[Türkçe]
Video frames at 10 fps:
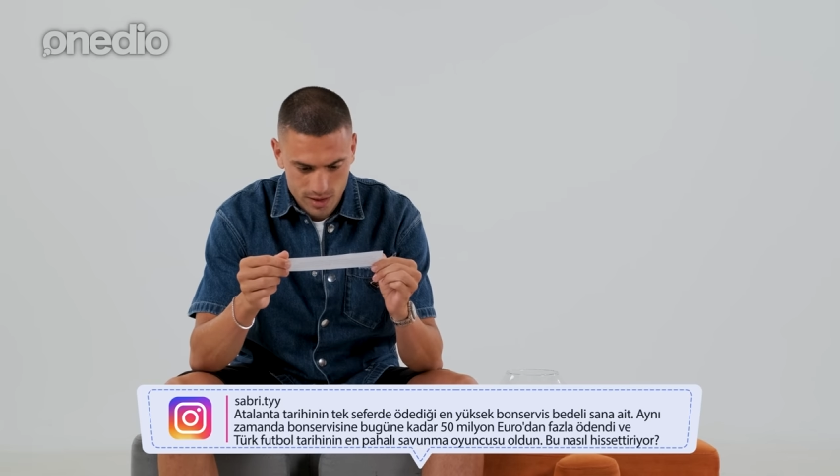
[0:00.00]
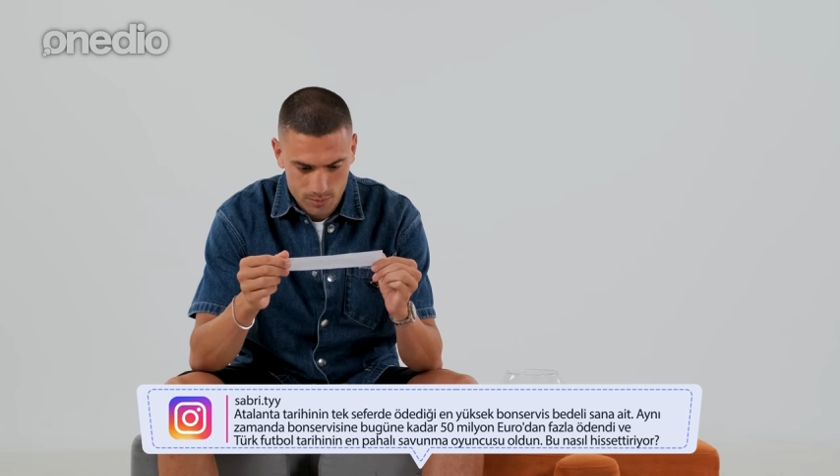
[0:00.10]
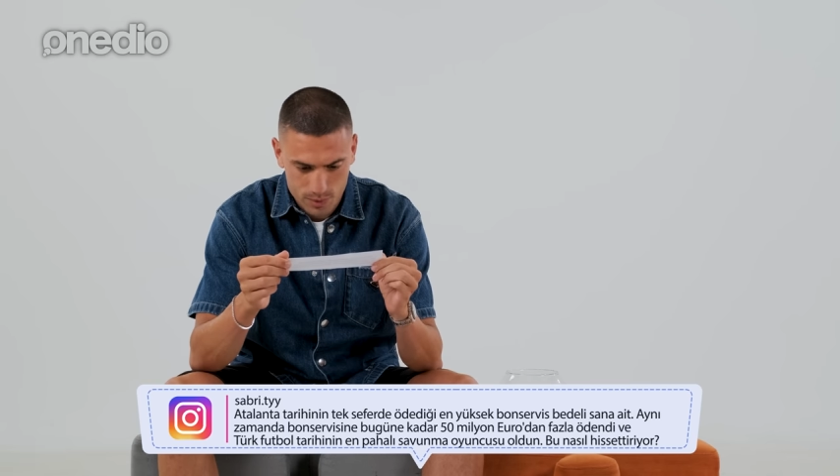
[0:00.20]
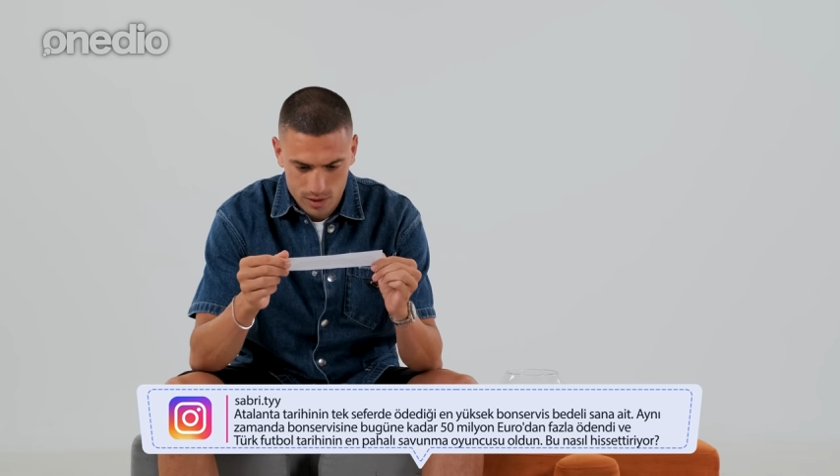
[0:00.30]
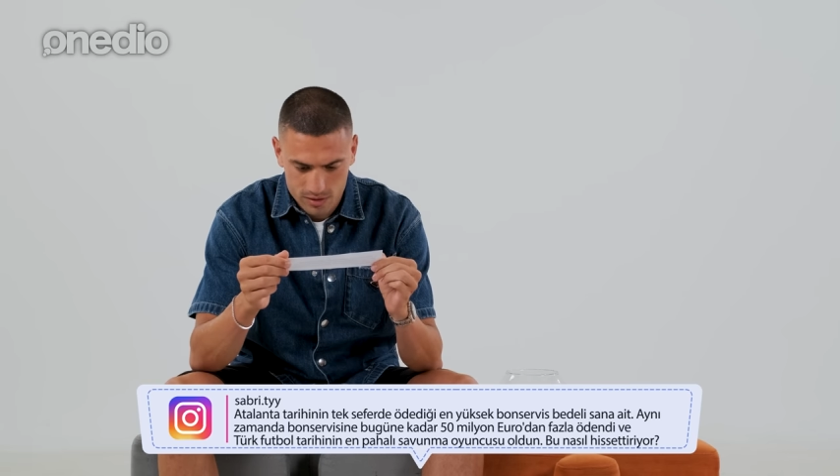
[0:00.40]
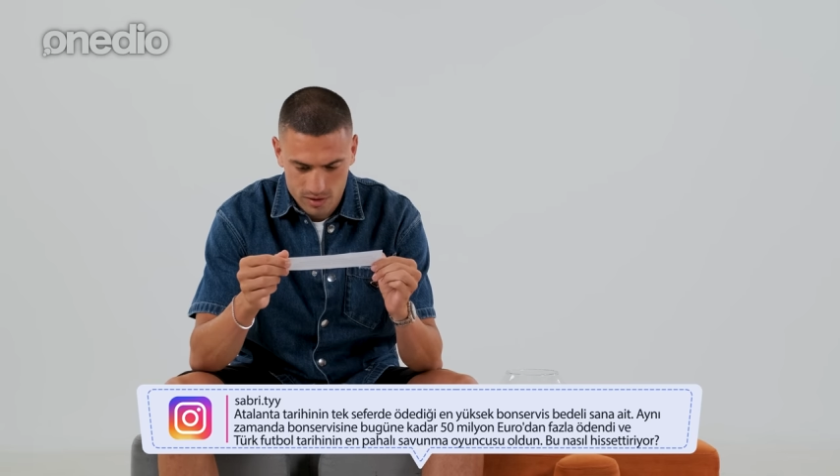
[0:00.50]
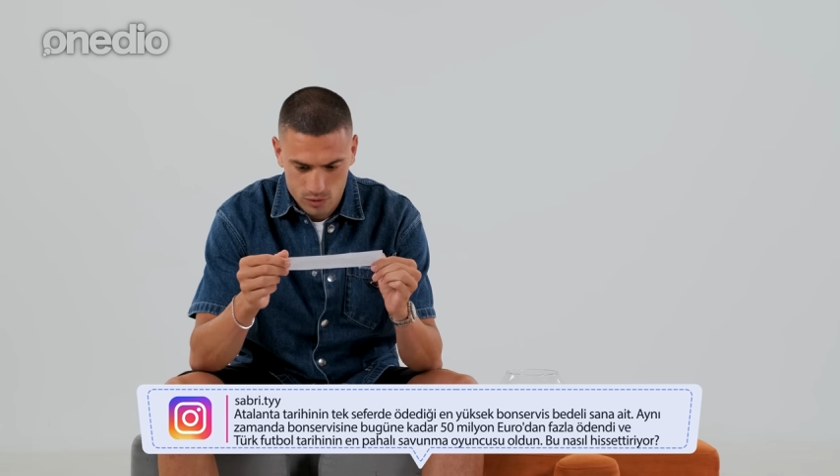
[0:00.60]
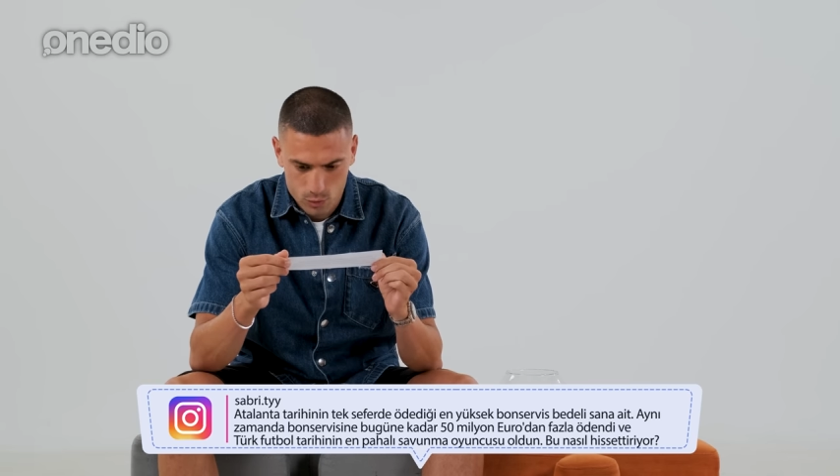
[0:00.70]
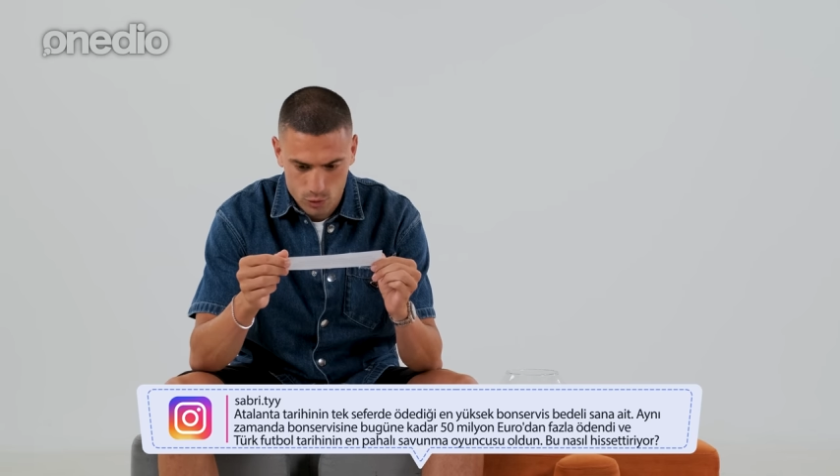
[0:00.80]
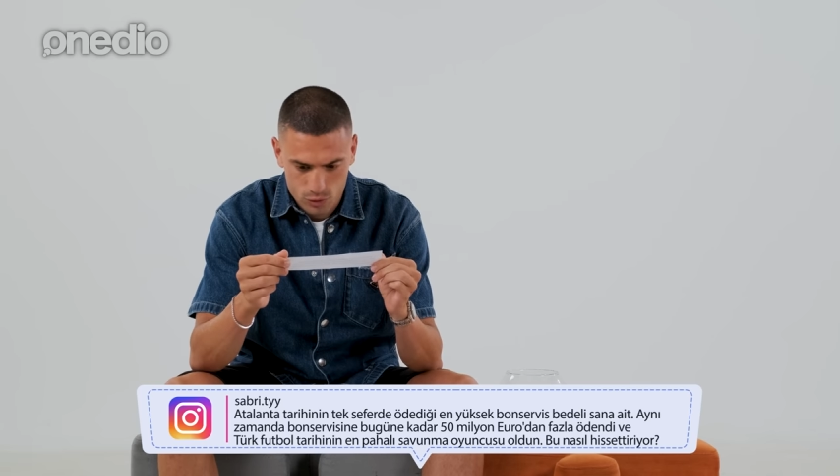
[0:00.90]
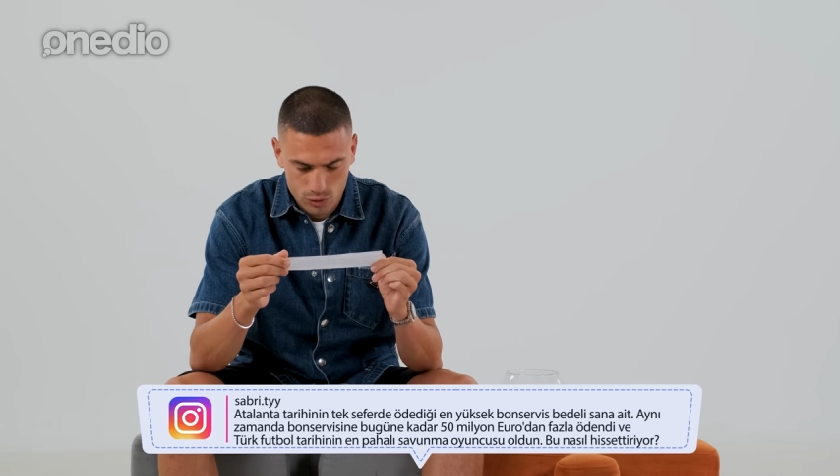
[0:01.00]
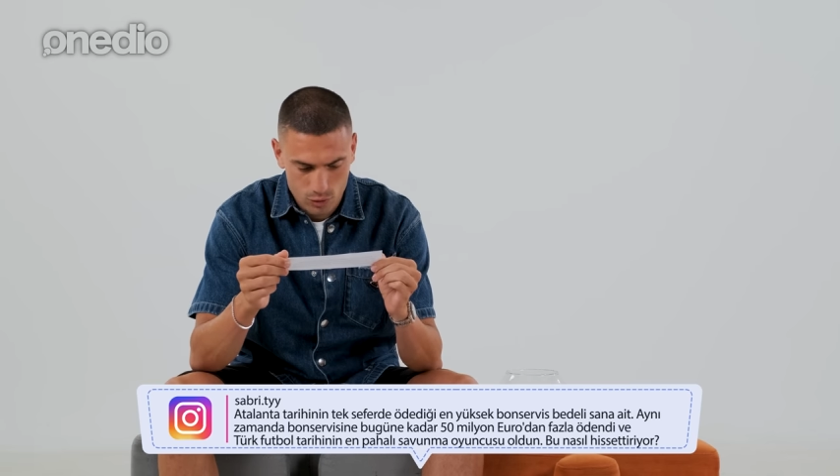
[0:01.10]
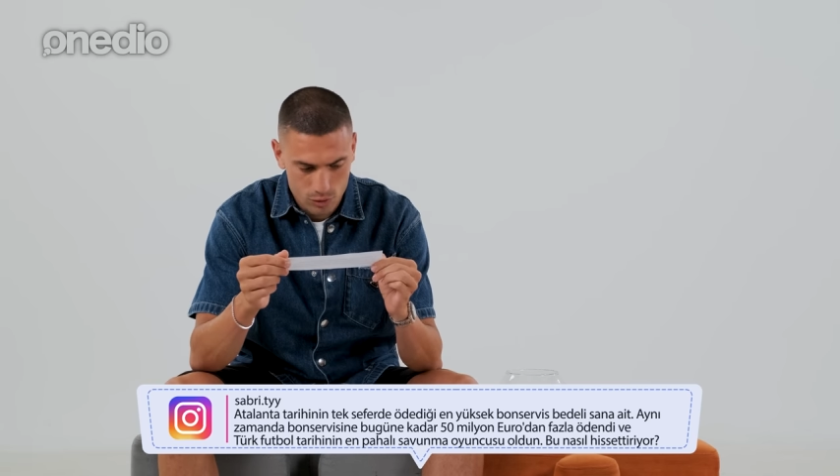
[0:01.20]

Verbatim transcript: en pahalı savunma oyuncusu